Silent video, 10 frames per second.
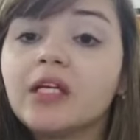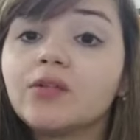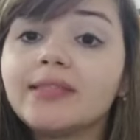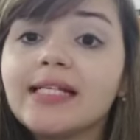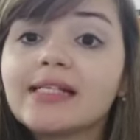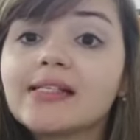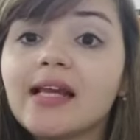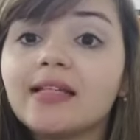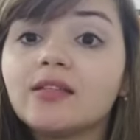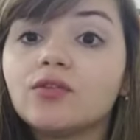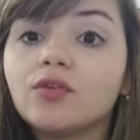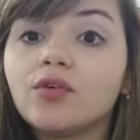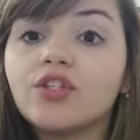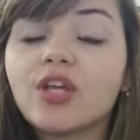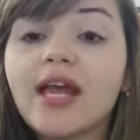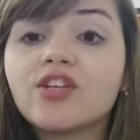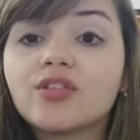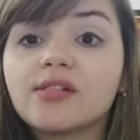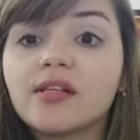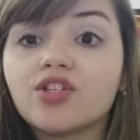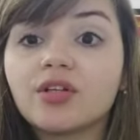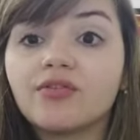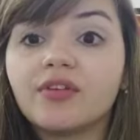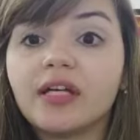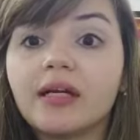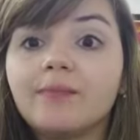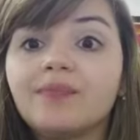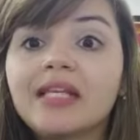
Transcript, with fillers: No dia 7 do 2, esta sexta-feira,